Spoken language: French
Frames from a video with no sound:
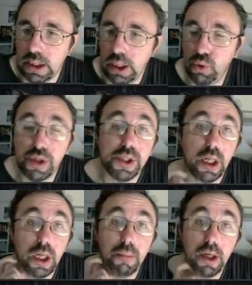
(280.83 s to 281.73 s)
il nous
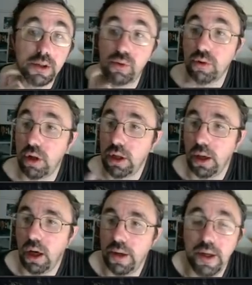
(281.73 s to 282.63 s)
installe la base, donc là il n'y
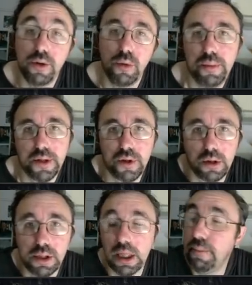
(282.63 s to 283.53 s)
a rien de bien
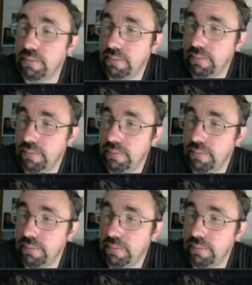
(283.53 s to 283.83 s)
sorcier.